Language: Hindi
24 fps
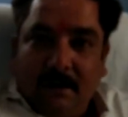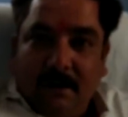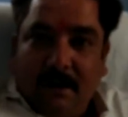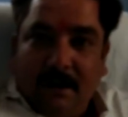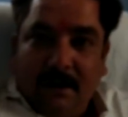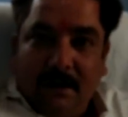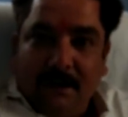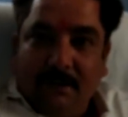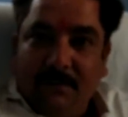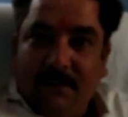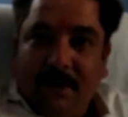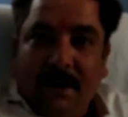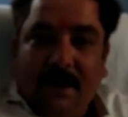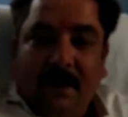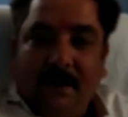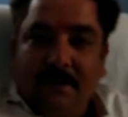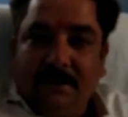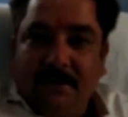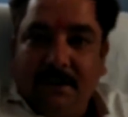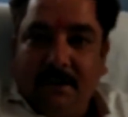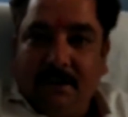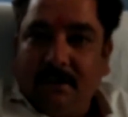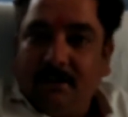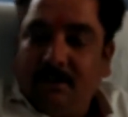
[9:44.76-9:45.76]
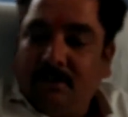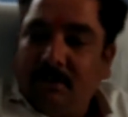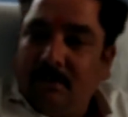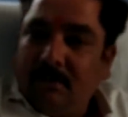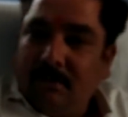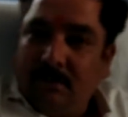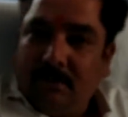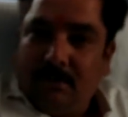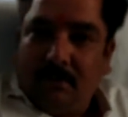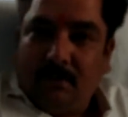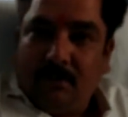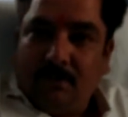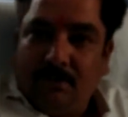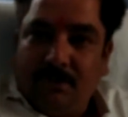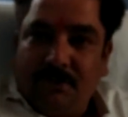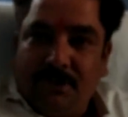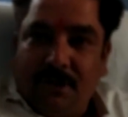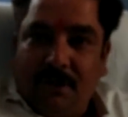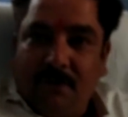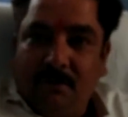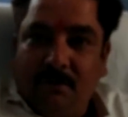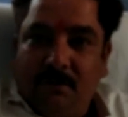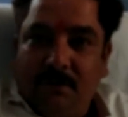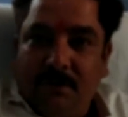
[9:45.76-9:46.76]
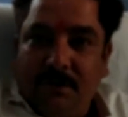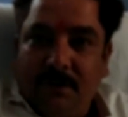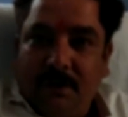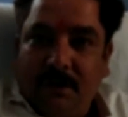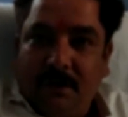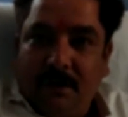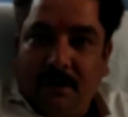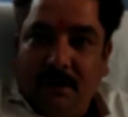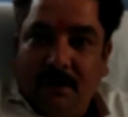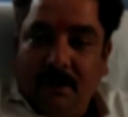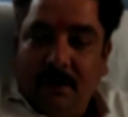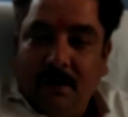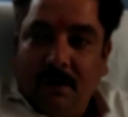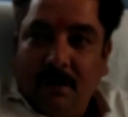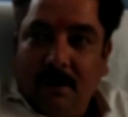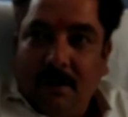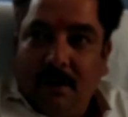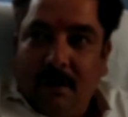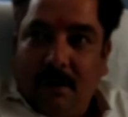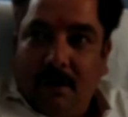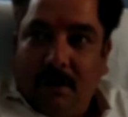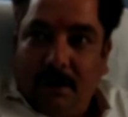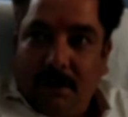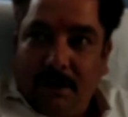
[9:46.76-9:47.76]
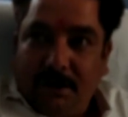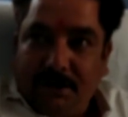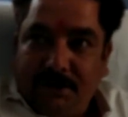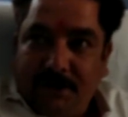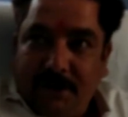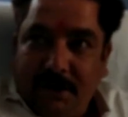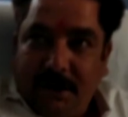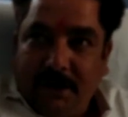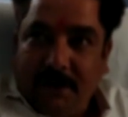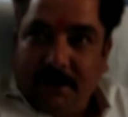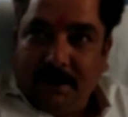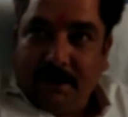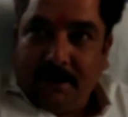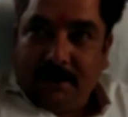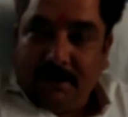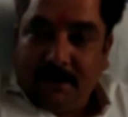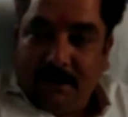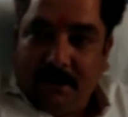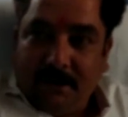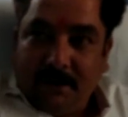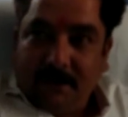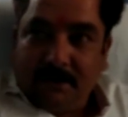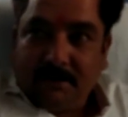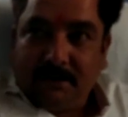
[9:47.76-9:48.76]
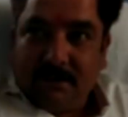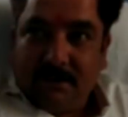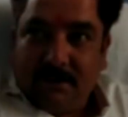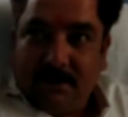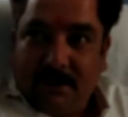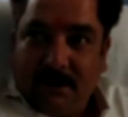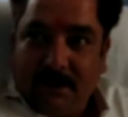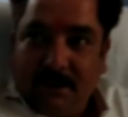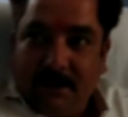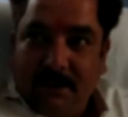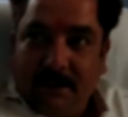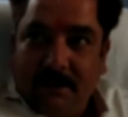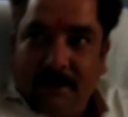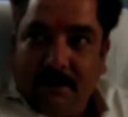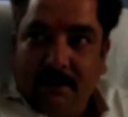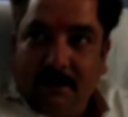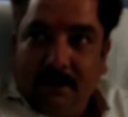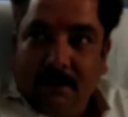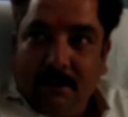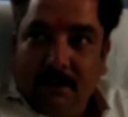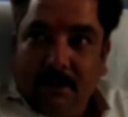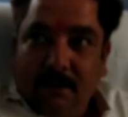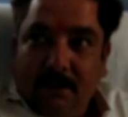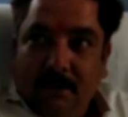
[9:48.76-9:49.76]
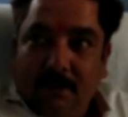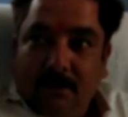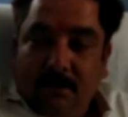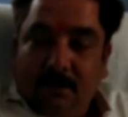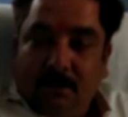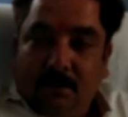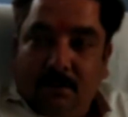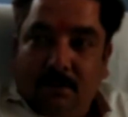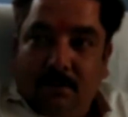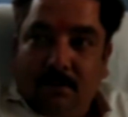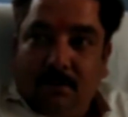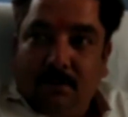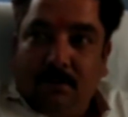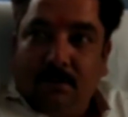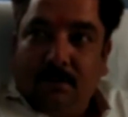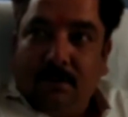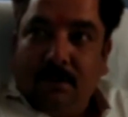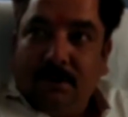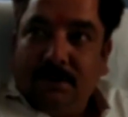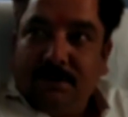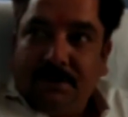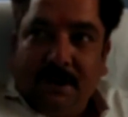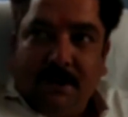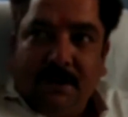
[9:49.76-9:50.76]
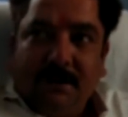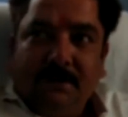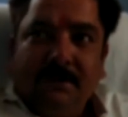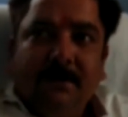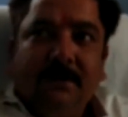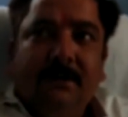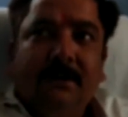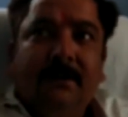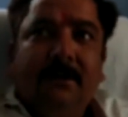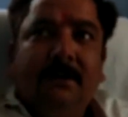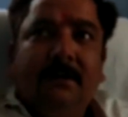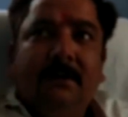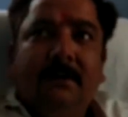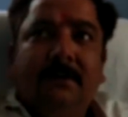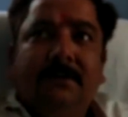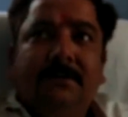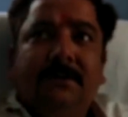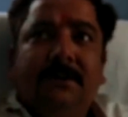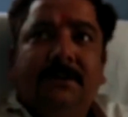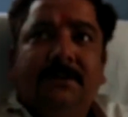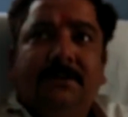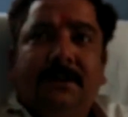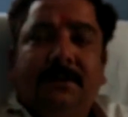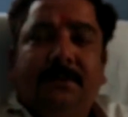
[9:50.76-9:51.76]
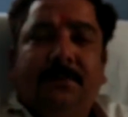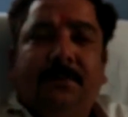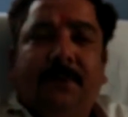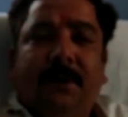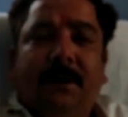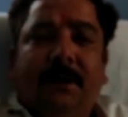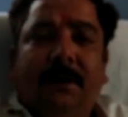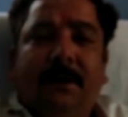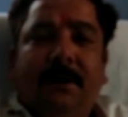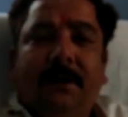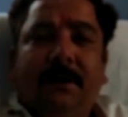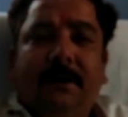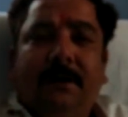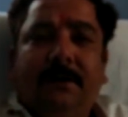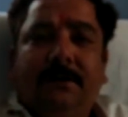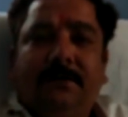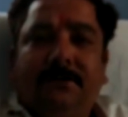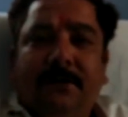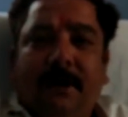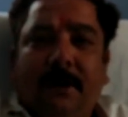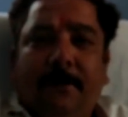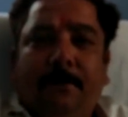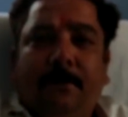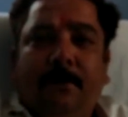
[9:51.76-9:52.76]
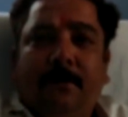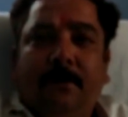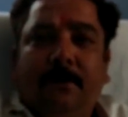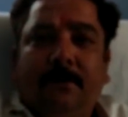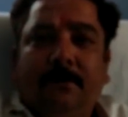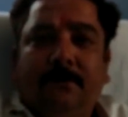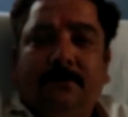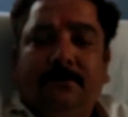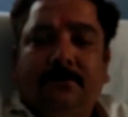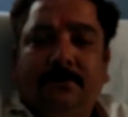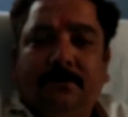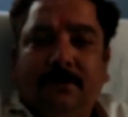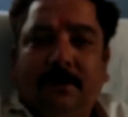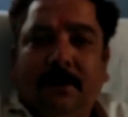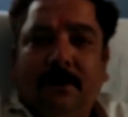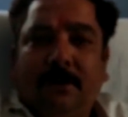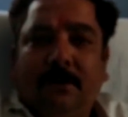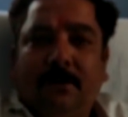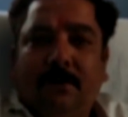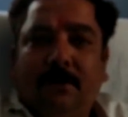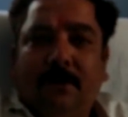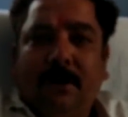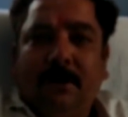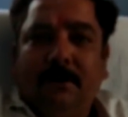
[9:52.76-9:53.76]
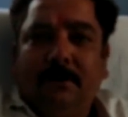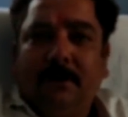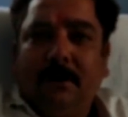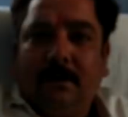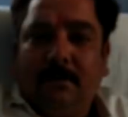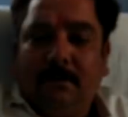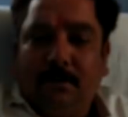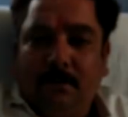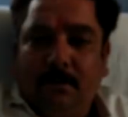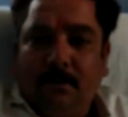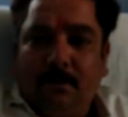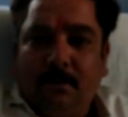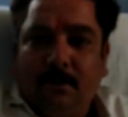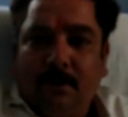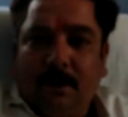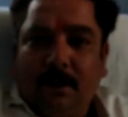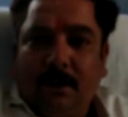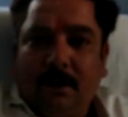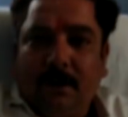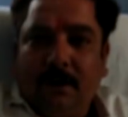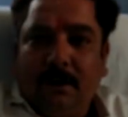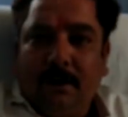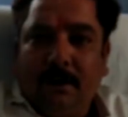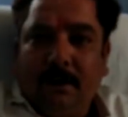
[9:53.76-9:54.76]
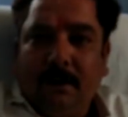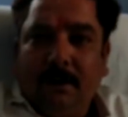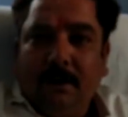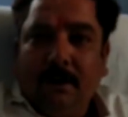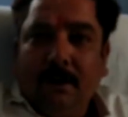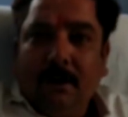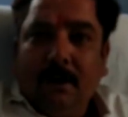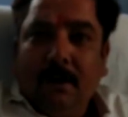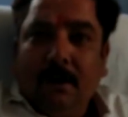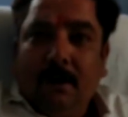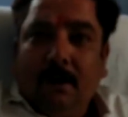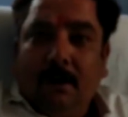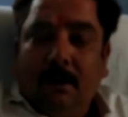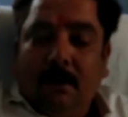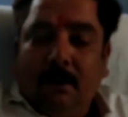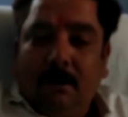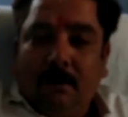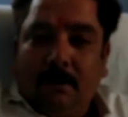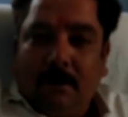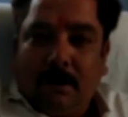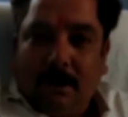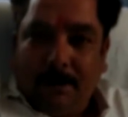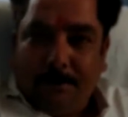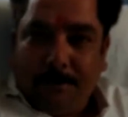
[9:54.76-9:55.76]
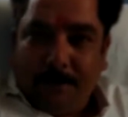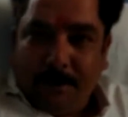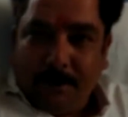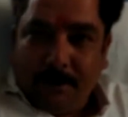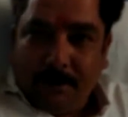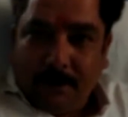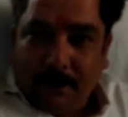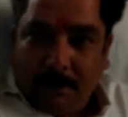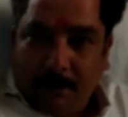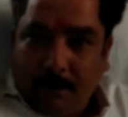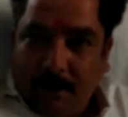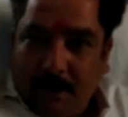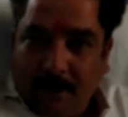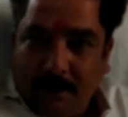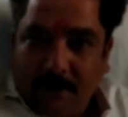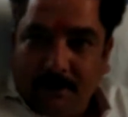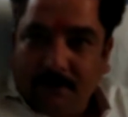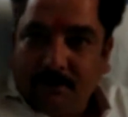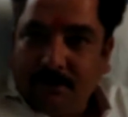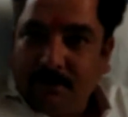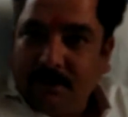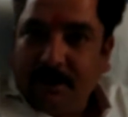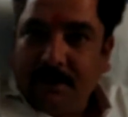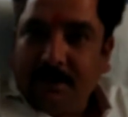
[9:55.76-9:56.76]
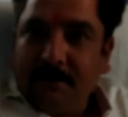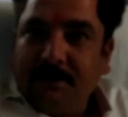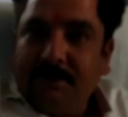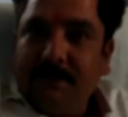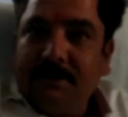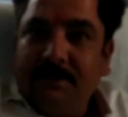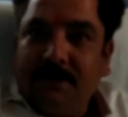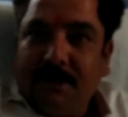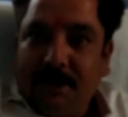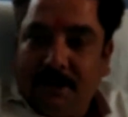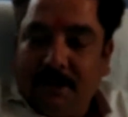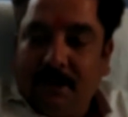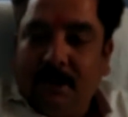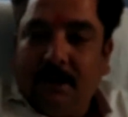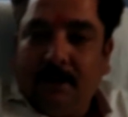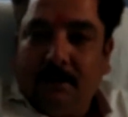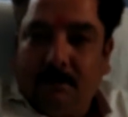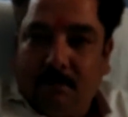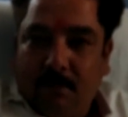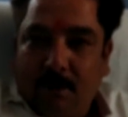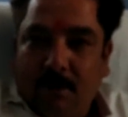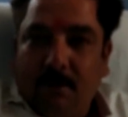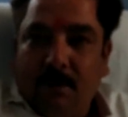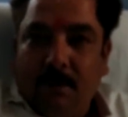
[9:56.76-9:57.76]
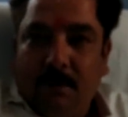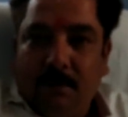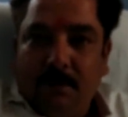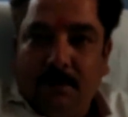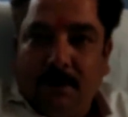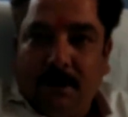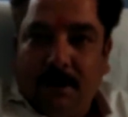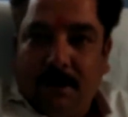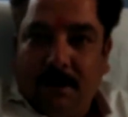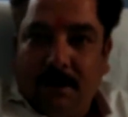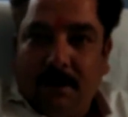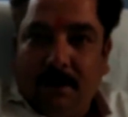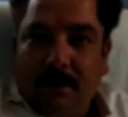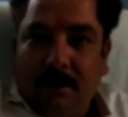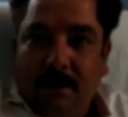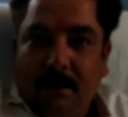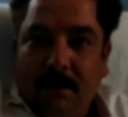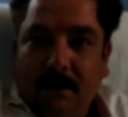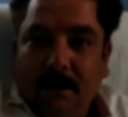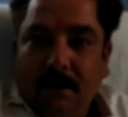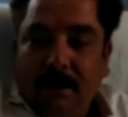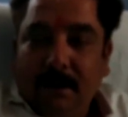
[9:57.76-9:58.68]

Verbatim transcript: नाली में आ जाएगी तो रोड चालू हो जाएगा और स्टैंड का जहाँ तक सवाल है तो स्टैंड जैसे पहले साफ सुथरा हो रहा था वो हो रहा है और काफ़ी इधर बारिश हो जाने से ज़्यादा प्रॉब्लम आया है